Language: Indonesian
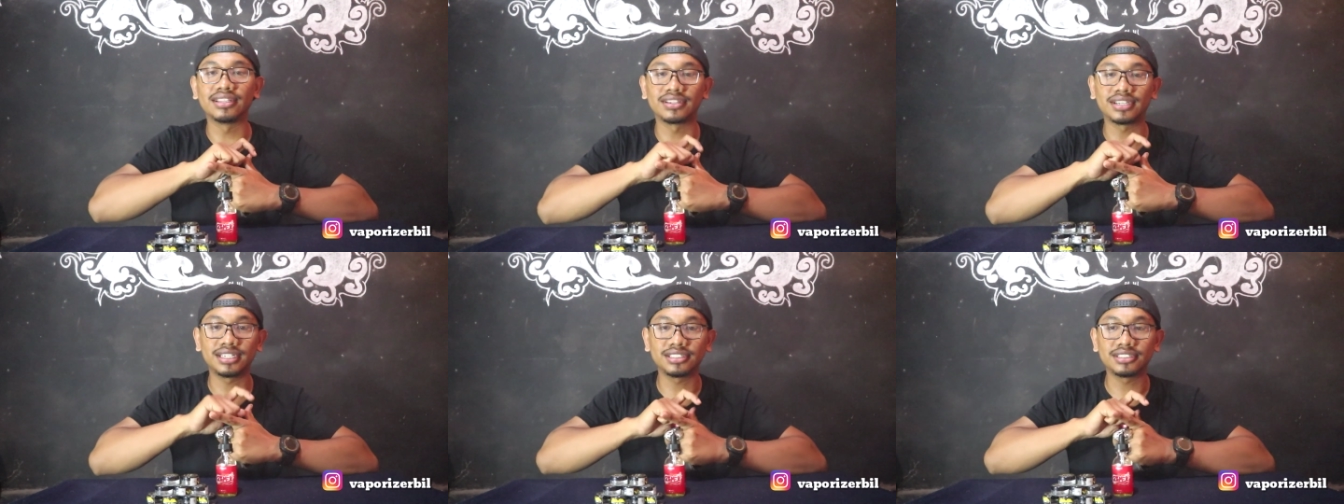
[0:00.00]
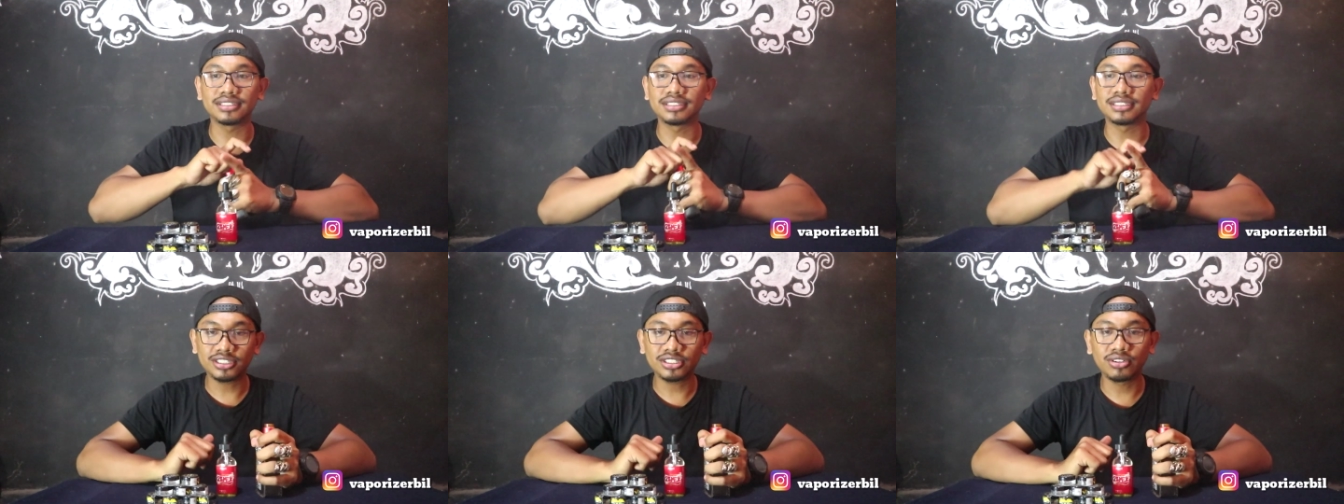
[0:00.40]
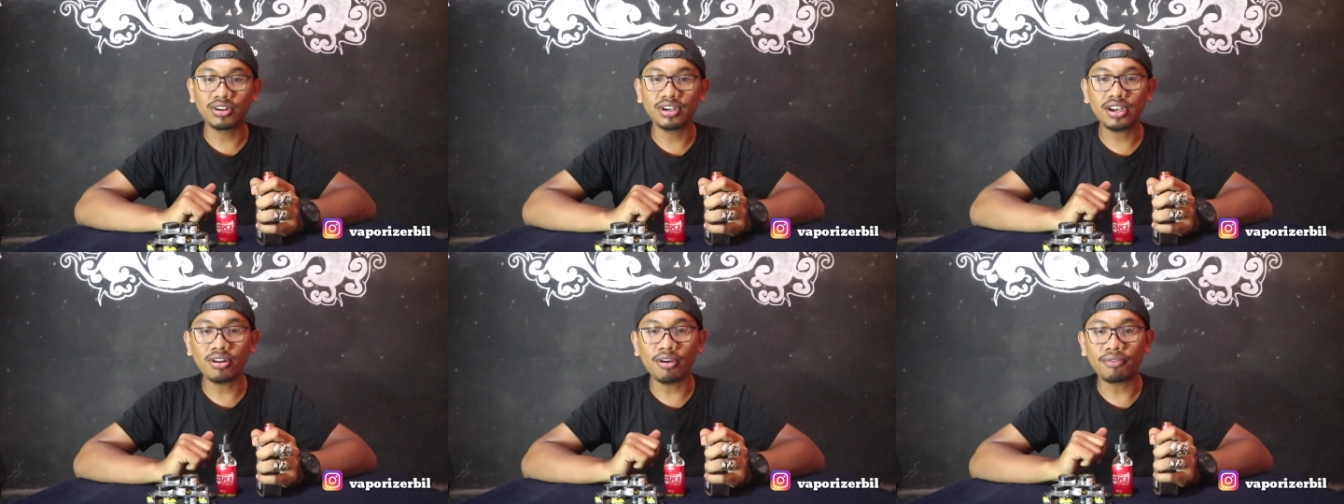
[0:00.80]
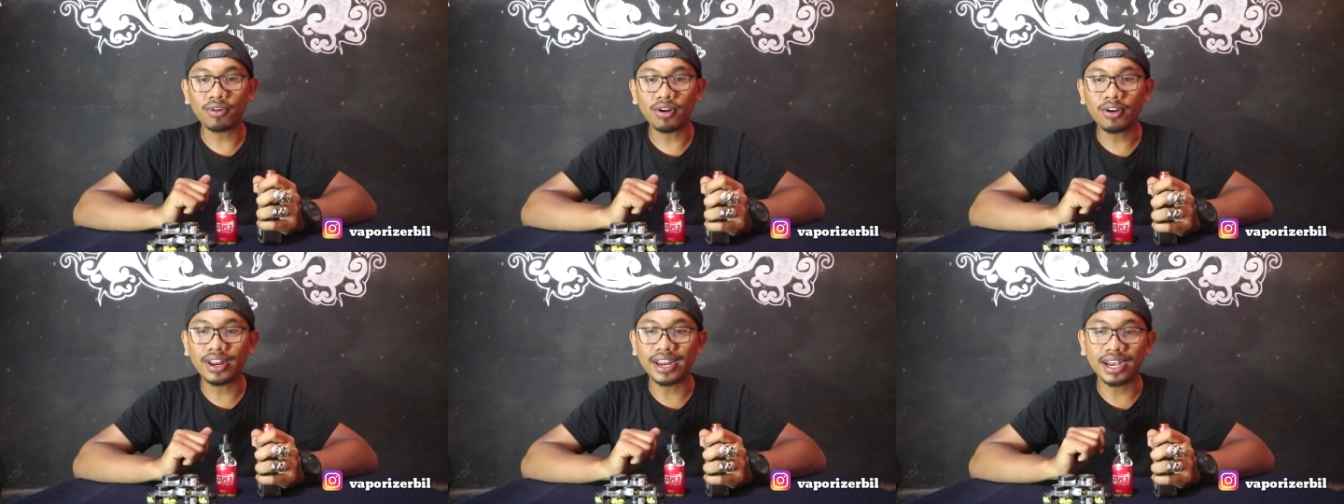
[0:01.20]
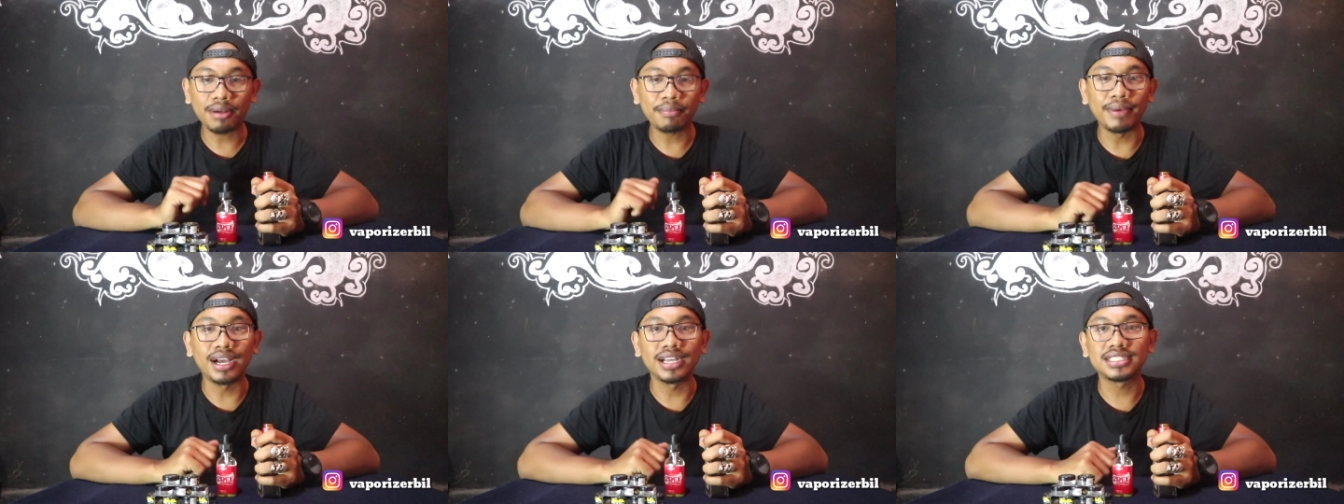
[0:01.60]
gitu kan seluruhnya overall
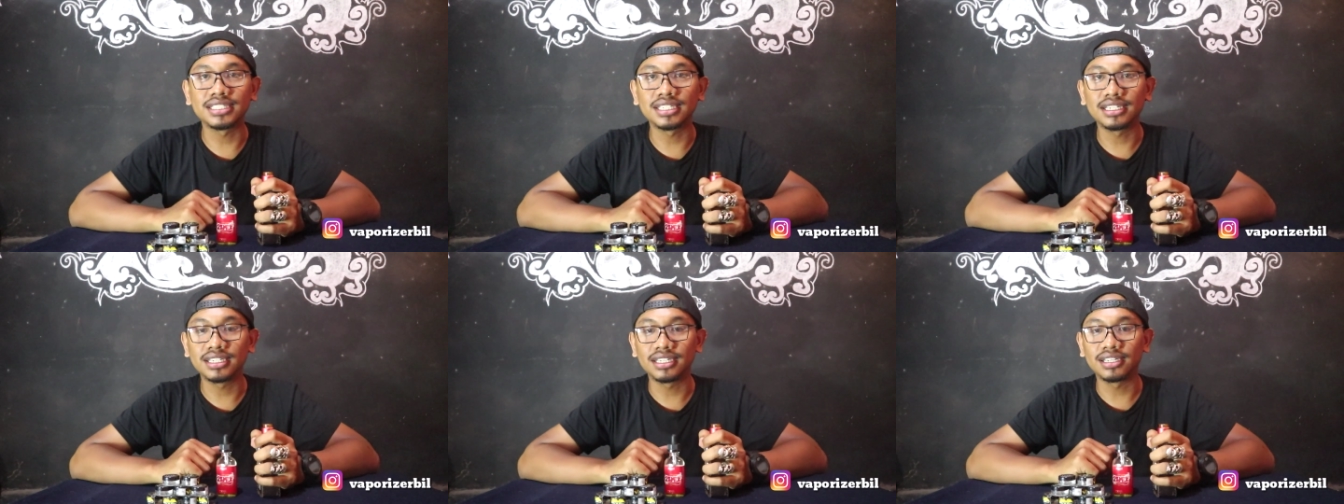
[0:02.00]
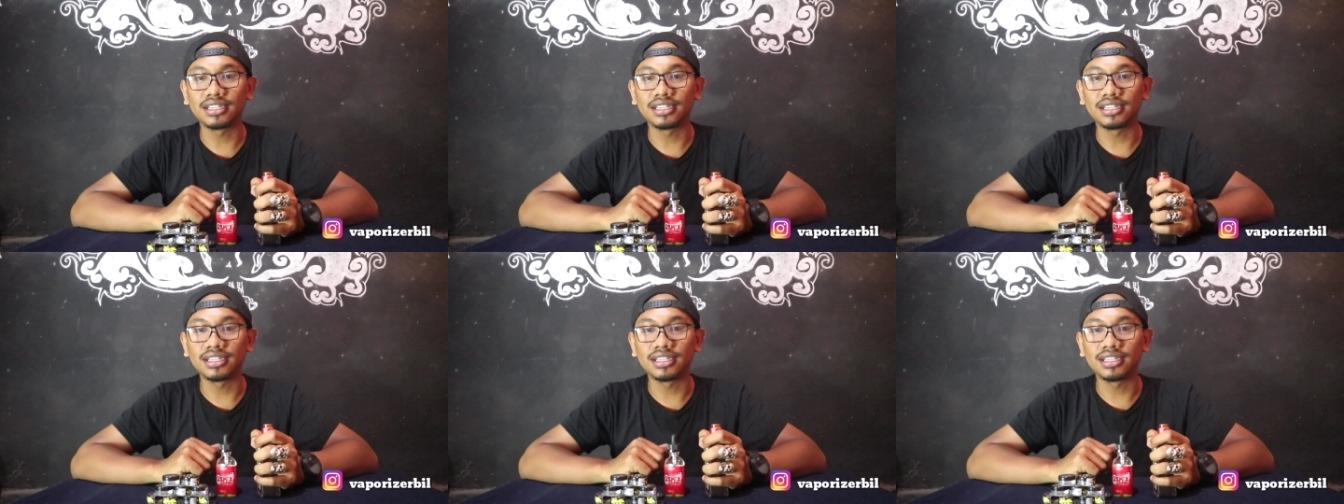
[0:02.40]
enak banget sih